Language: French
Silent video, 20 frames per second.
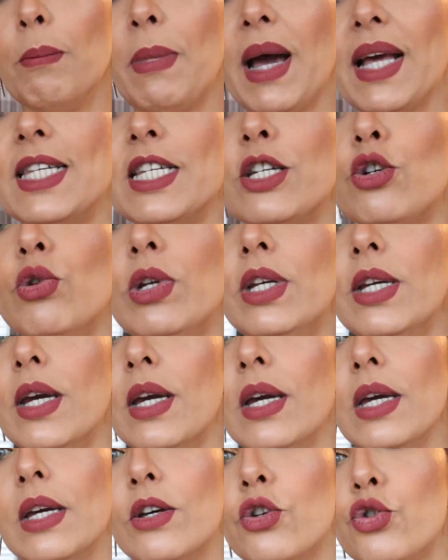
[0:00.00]

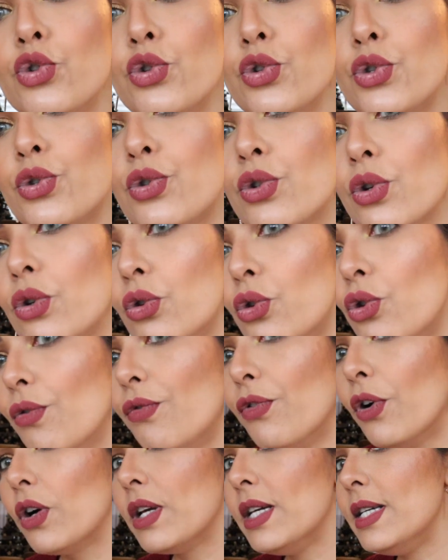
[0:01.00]
particulier juste
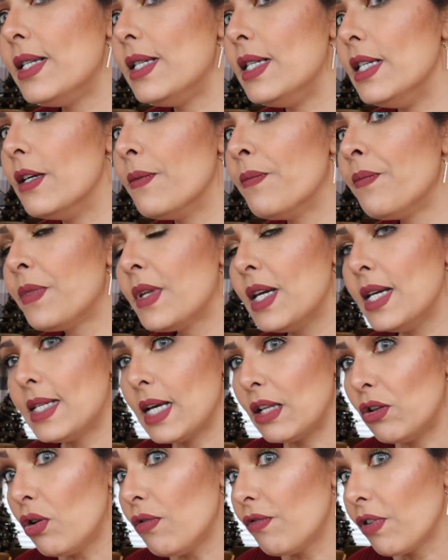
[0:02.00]
devant ici. Et
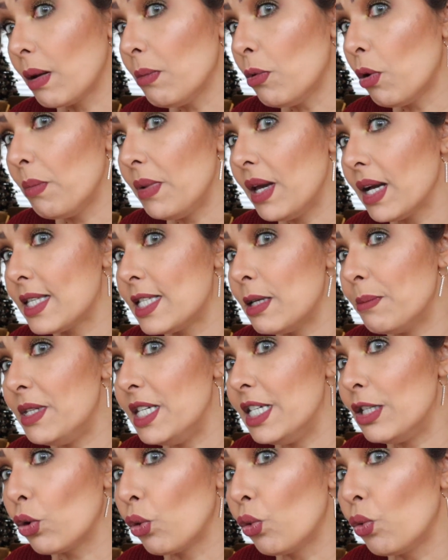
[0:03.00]
ça donne vraiment bien ces
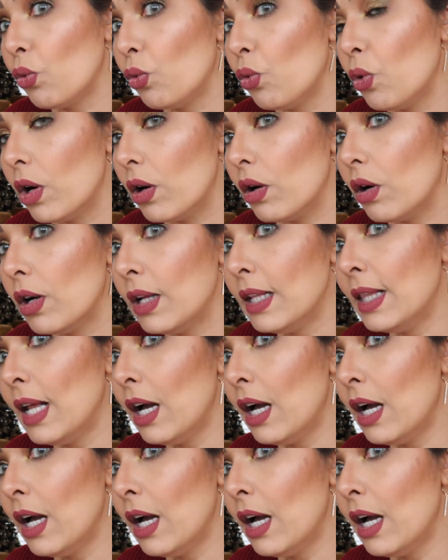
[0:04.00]
petits trous euh,